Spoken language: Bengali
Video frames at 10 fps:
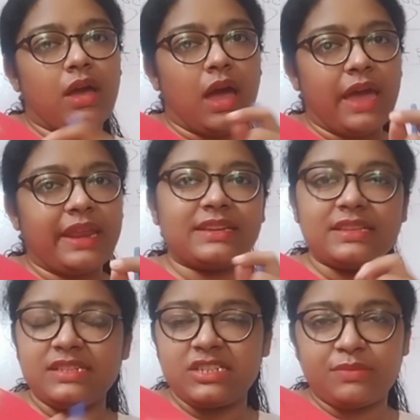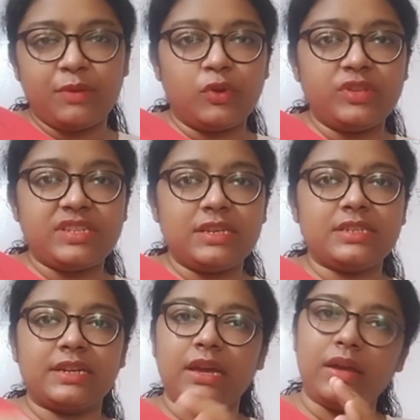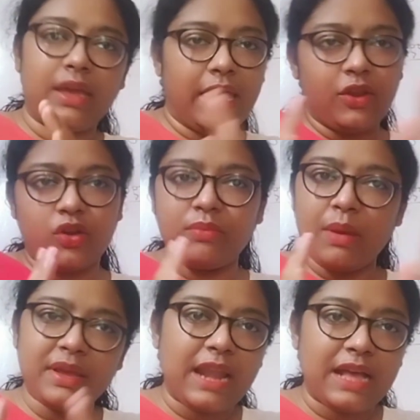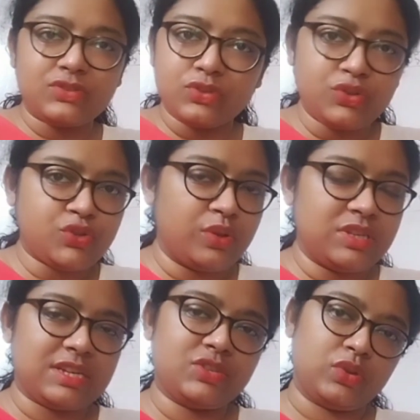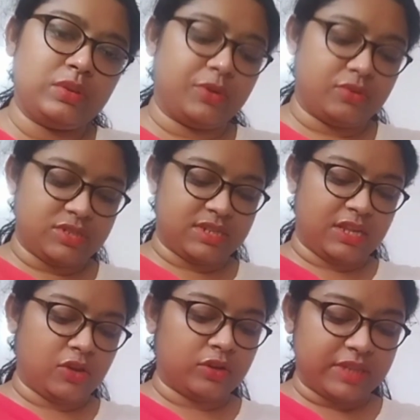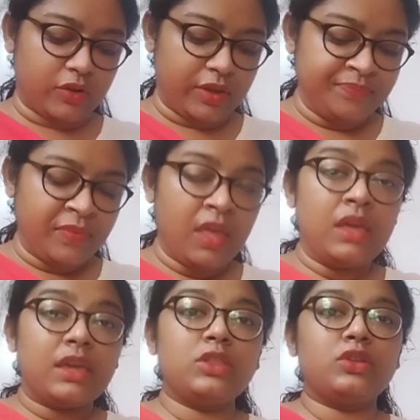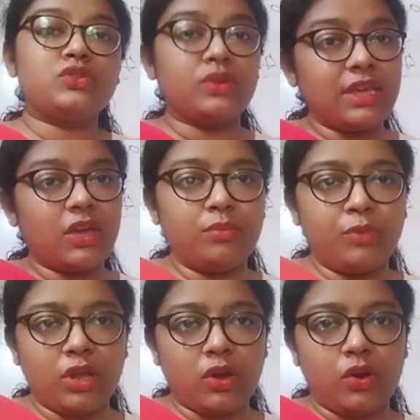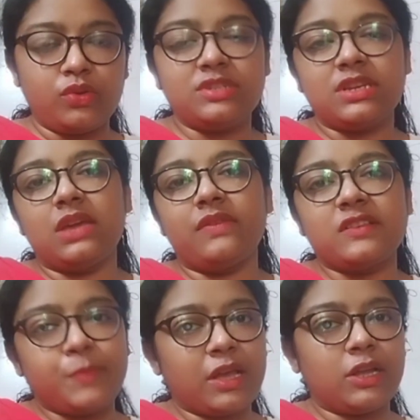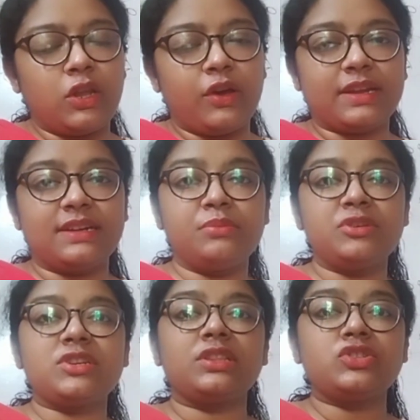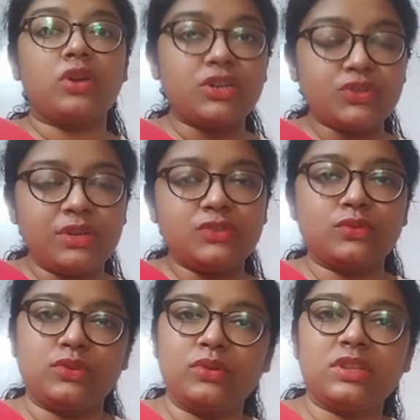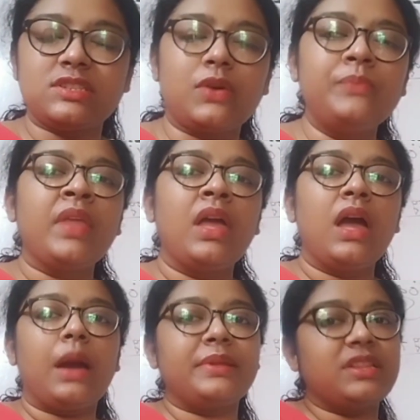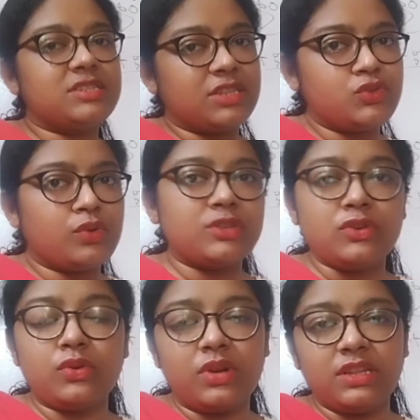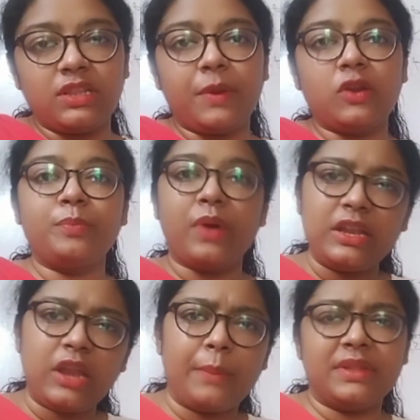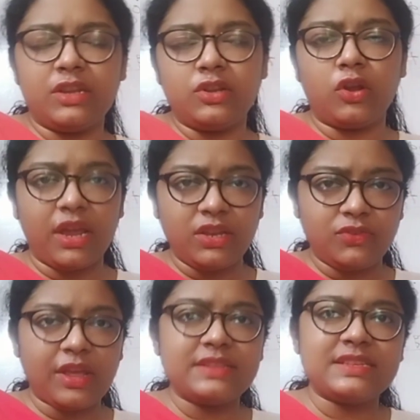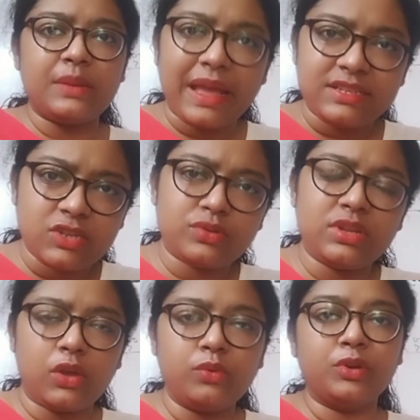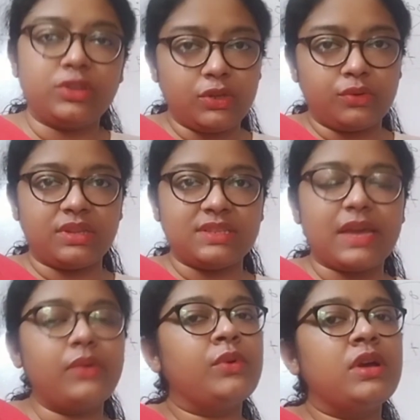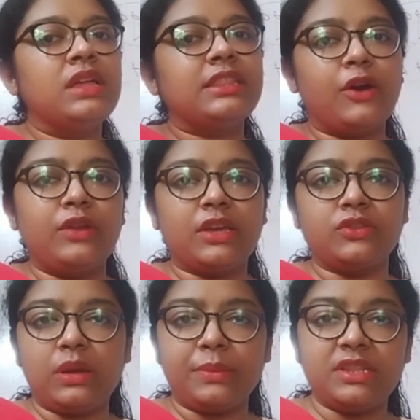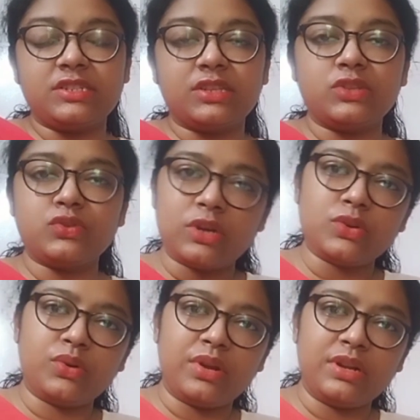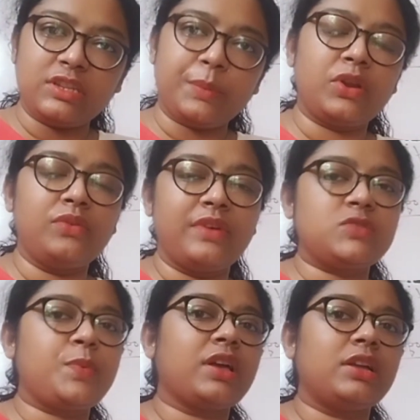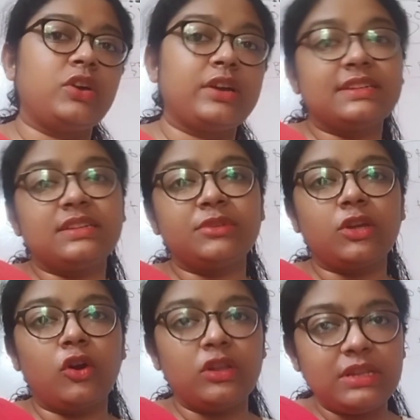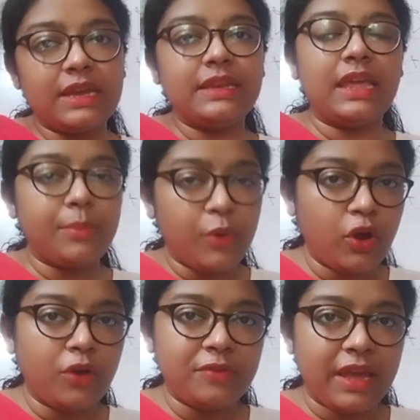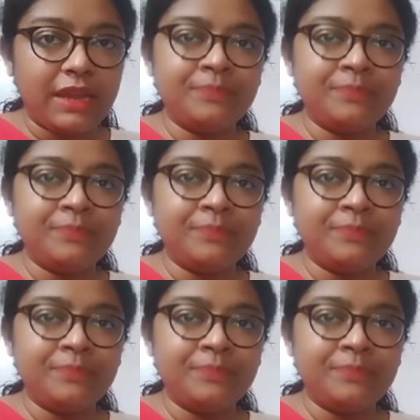আরেকটা জিনিস আমি বলছি সেটা এরকমভাবে ক্লাস তো চলছে চলবেও সেটা নিয়ে কথা নয় কিন্তু যদি কেউ মনে করো যে ওয়েস্ট বেঙ্গল ল একাডেমির সাথে সরাসরি যুক্ত হতে চাও আমাদের সাথে যোগাযোগ করে নিতে পারো বা আমাদের ল এন্ট্রান্সের ব্যাচে যদি কেউ ভর্তি হতে চায় তাহলে কিন্তু আমাদের সাথে যোগাযোগ করে নিতে পারো ওয়েস্ট বেঙ্গল ল একাডেমিতে অনলাইন এবং অফলাইন